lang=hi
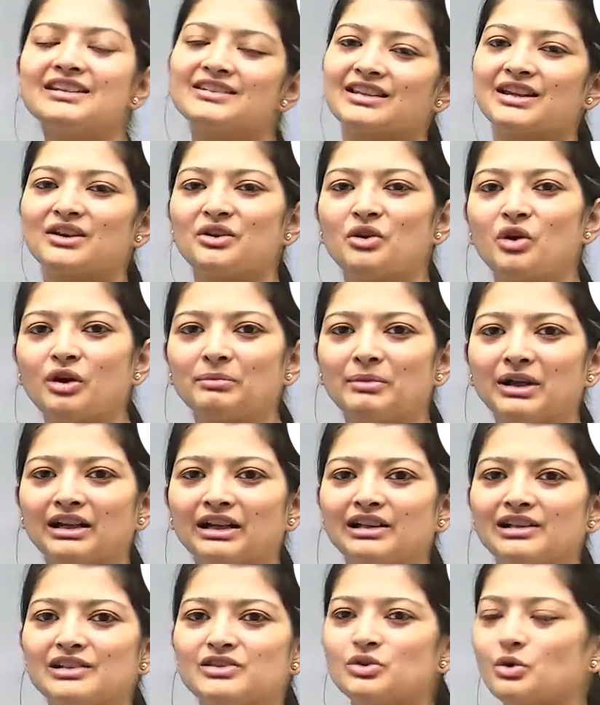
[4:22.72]
इज अ नॉन
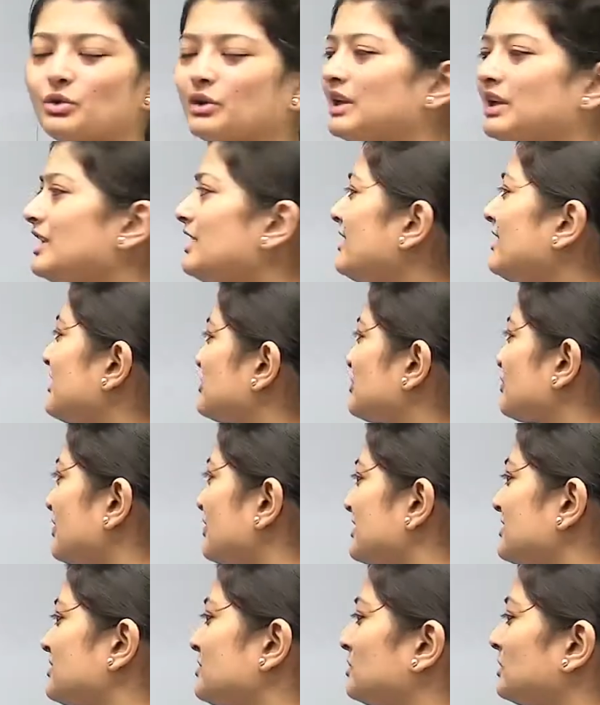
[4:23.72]
मेटल जो कि
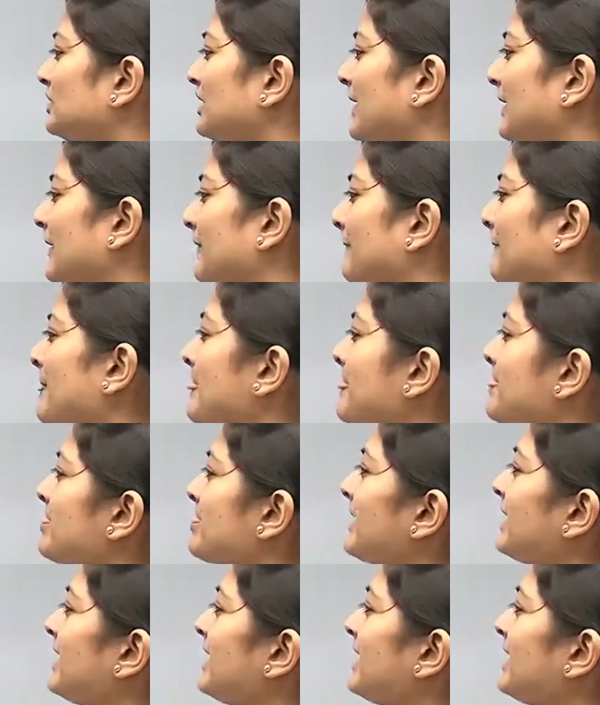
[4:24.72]
लस्ट्रस होता है द